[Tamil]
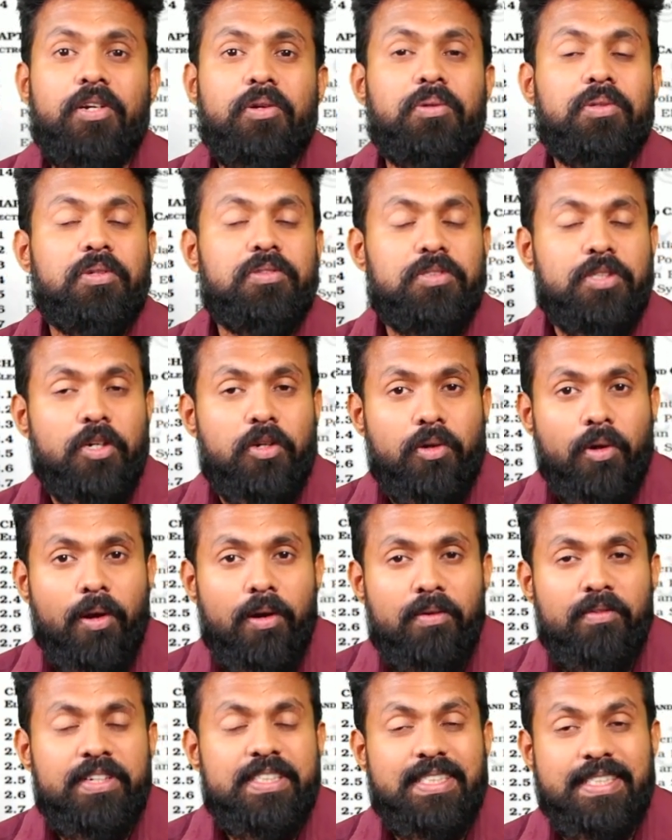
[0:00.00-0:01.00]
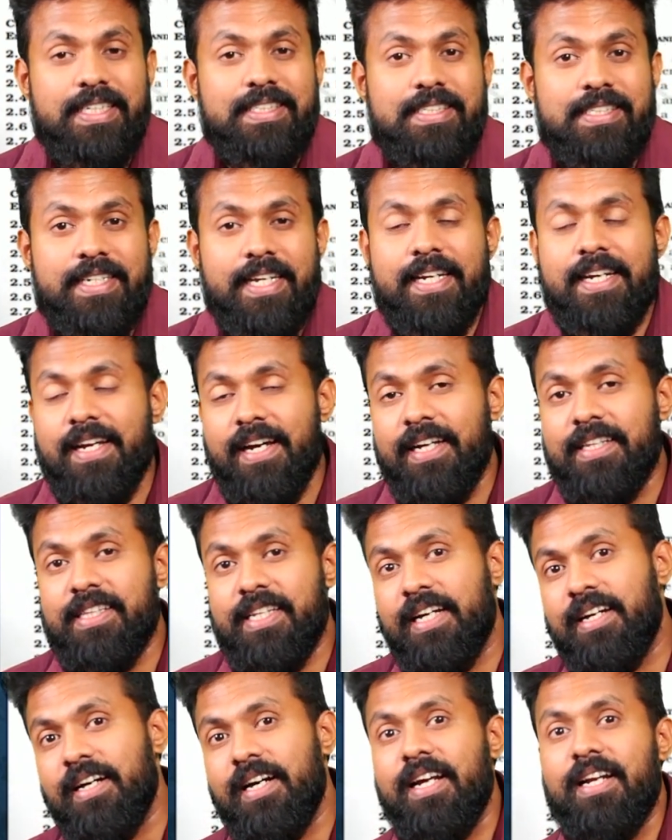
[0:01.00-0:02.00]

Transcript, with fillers: டூ தௌசண்ட் டுவெல் சிக்ஸ்டீன் அந்த